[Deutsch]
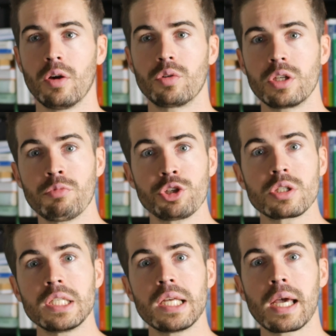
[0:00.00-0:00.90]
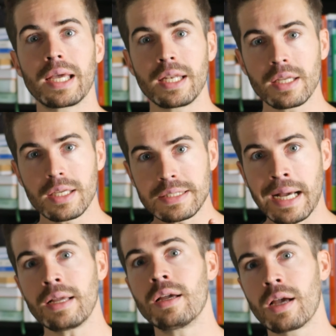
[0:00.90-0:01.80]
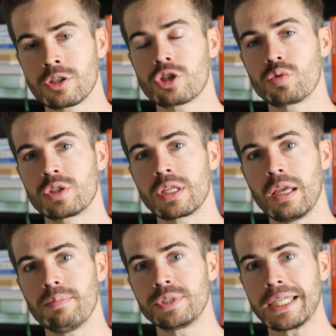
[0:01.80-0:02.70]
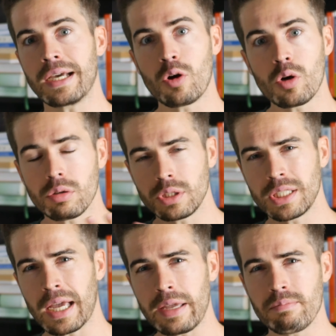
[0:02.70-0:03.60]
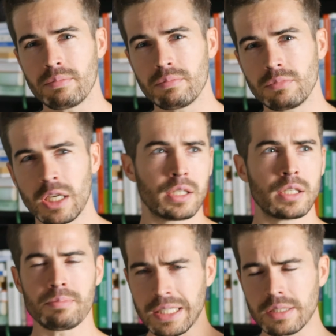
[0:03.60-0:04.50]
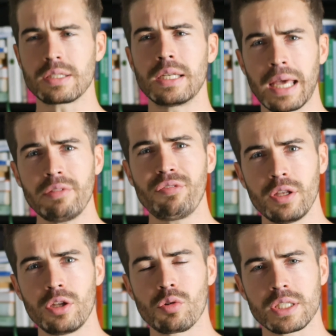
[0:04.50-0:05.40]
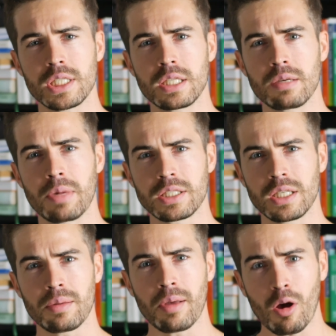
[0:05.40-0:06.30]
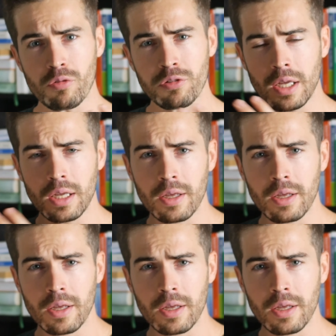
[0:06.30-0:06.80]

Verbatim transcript: Und ich möchte dir da einen Gedankenanstoß geben, der auch in einem, ja, in dem letzten Live-Video, das ich gemacht habe, auf